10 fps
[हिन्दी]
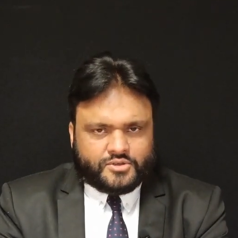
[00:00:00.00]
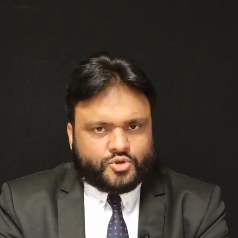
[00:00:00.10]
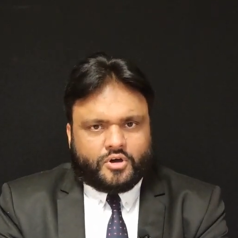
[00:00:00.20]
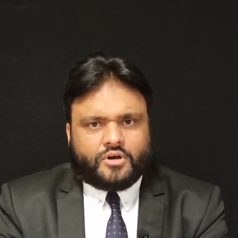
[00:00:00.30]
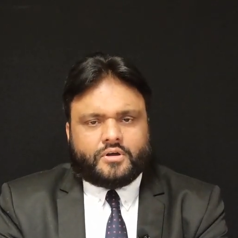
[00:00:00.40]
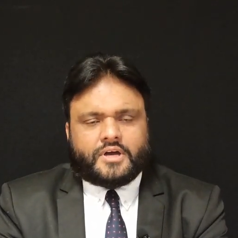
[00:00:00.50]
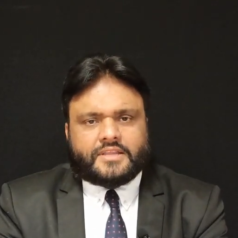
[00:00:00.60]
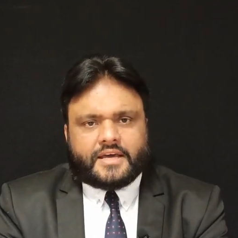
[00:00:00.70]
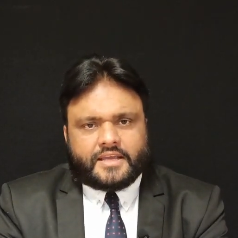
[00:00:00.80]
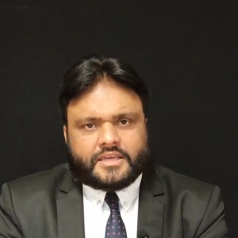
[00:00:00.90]
जो
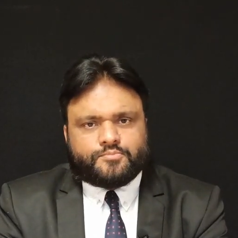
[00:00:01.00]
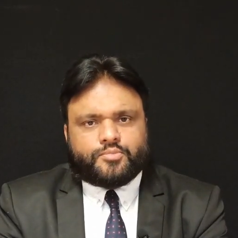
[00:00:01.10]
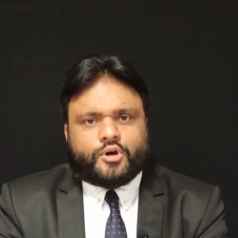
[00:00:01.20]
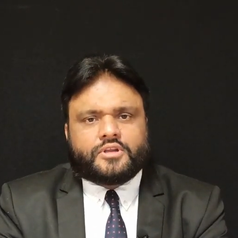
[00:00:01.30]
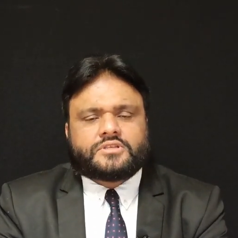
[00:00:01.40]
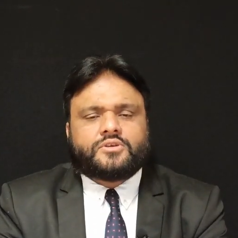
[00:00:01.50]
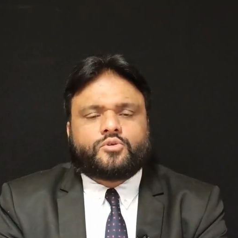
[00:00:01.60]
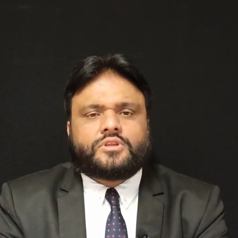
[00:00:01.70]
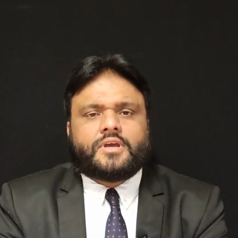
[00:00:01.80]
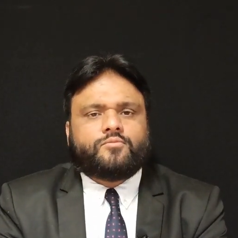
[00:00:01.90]
अदारे की पॉलिसी
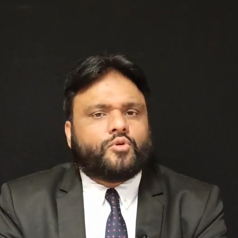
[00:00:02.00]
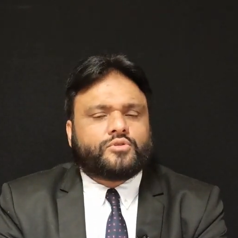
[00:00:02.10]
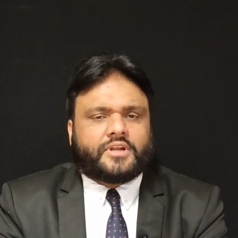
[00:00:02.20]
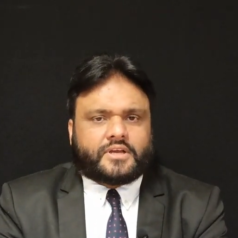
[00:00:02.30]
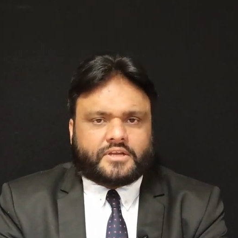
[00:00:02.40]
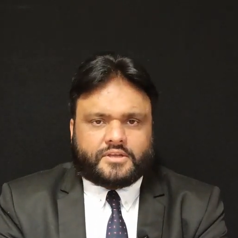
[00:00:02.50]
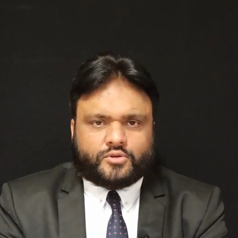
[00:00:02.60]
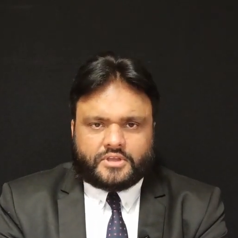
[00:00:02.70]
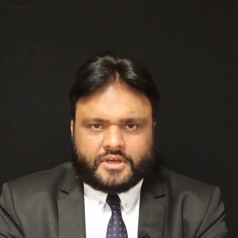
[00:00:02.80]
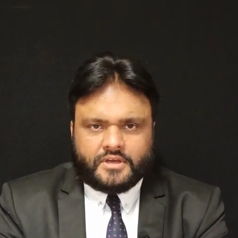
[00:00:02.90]
होती है है वो उन्होंने करनी
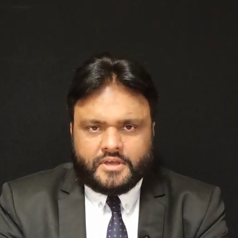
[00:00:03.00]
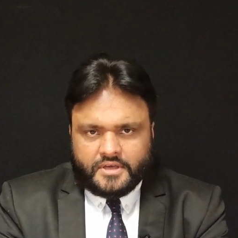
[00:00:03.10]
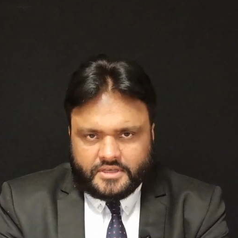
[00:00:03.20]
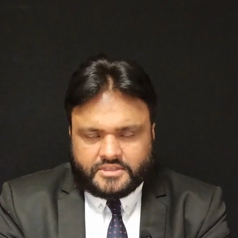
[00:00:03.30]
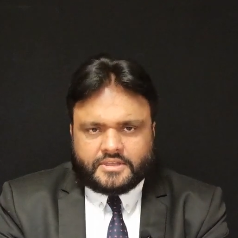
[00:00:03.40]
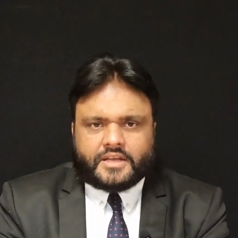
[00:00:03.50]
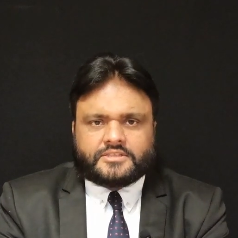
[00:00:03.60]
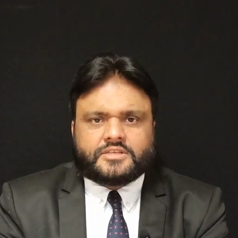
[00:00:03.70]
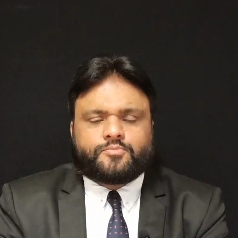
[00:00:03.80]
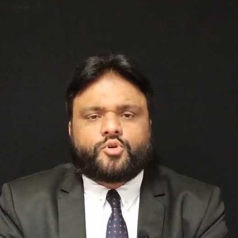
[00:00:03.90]
होती है इसी तरह
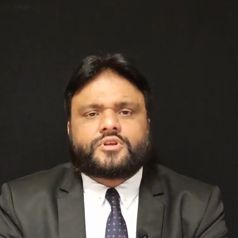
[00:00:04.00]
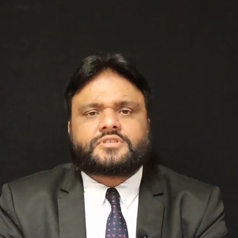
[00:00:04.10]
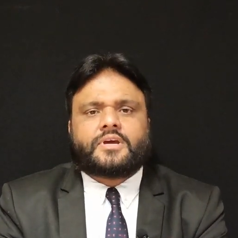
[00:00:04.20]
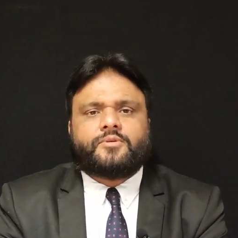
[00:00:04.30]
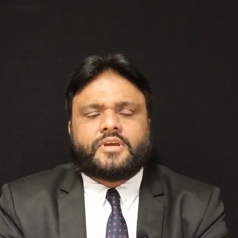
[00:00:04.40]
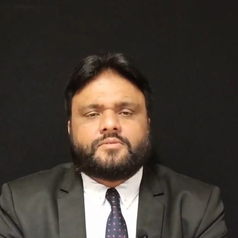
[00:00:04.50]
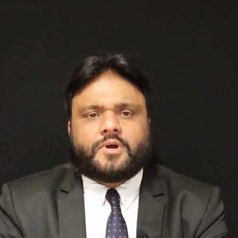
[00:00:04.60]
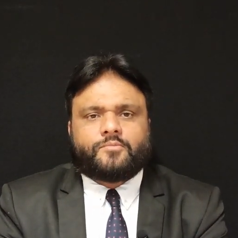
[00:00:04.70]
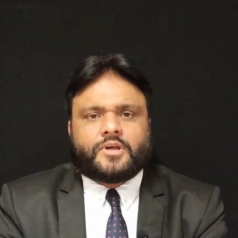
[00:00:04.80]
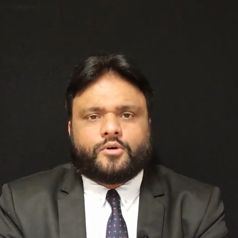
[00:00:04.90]
से रिपोर्टर्स का भी यही
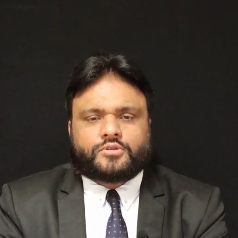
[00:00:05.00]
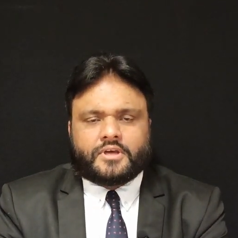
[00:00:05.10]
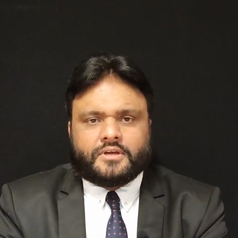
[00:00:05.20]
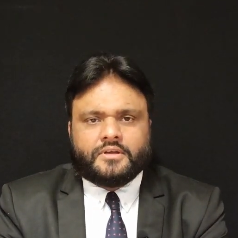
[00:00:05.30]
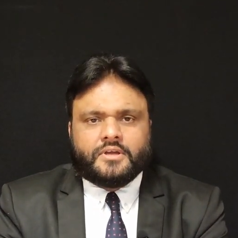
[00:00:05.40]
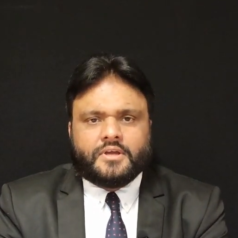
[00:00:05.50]
मामला होता है